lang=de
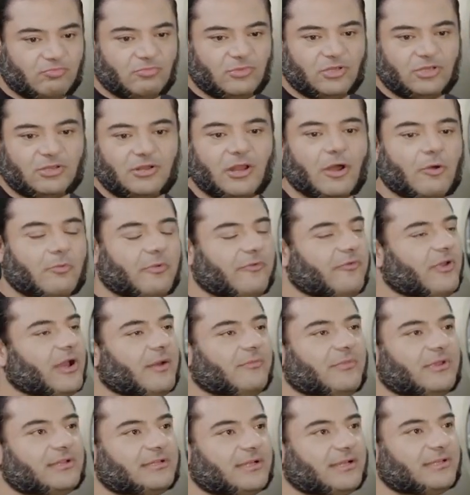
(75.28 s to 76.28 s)
ich glaube, wir
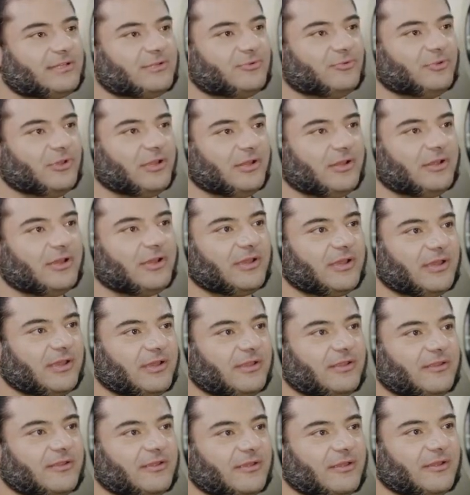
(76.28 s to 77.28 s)
haben das ganz gut
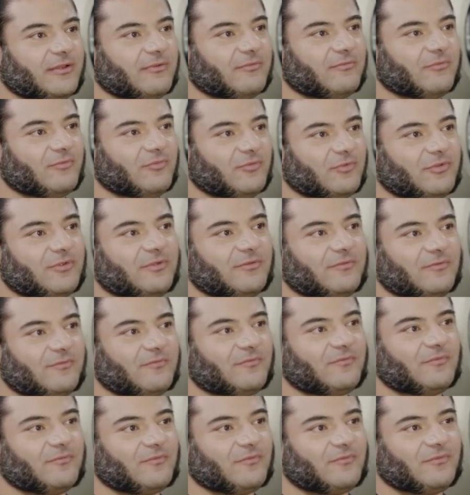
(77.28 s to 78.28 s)
hingekriegt äh, und
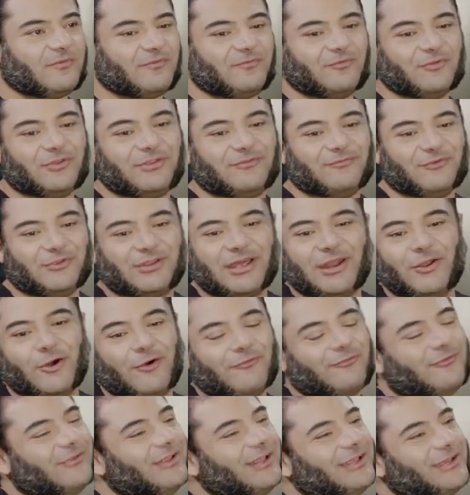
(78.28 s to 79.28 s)
wird, wird dann
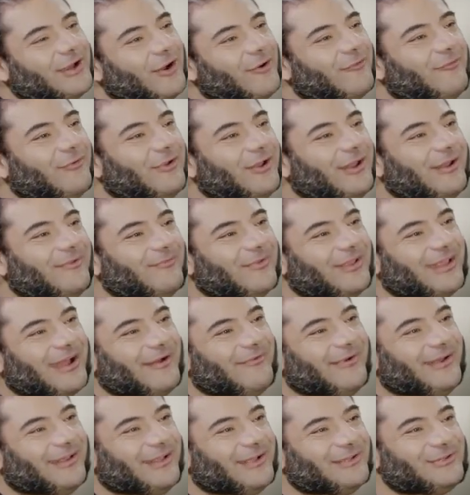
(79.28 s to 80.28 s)
hoffentlich auch von den
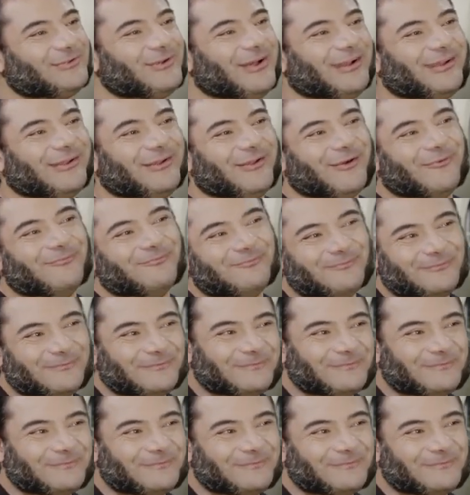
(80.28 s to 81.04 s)
Mitarbeitern so angenommen.